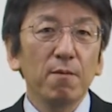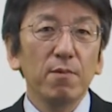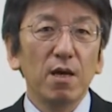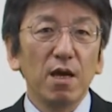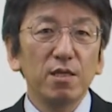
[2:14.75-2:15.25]

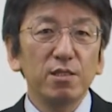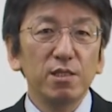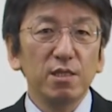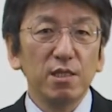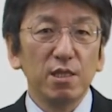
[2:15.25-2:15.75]
まあ、
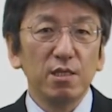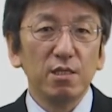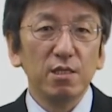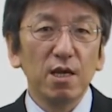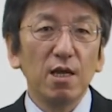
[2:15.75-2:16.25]
IgE
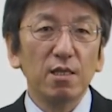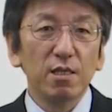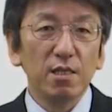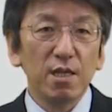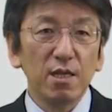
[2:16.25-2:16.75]
があっ
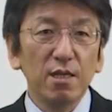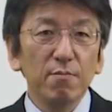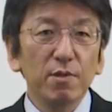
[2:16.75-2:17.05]
て、